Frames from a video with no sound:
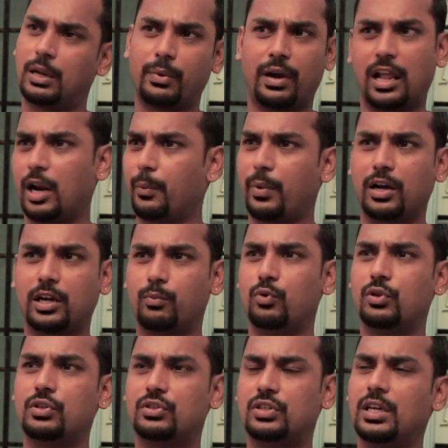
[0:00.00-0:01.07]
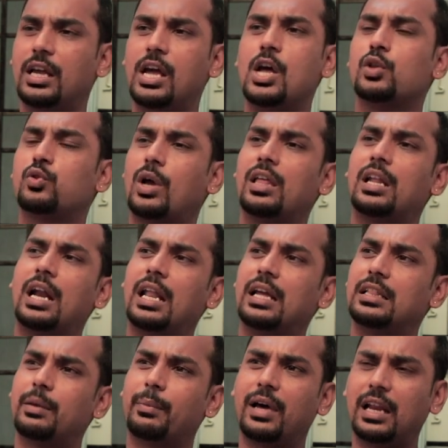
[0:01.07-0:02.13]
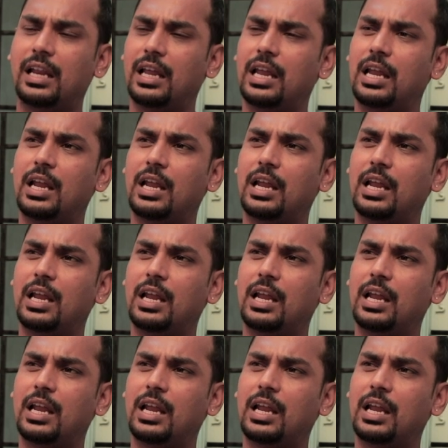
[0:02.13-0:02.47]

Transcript: நம்ம எல்லாரும் பார்க்க முடிஞ்சு ஸோ அதனால் இந்த மாதிரி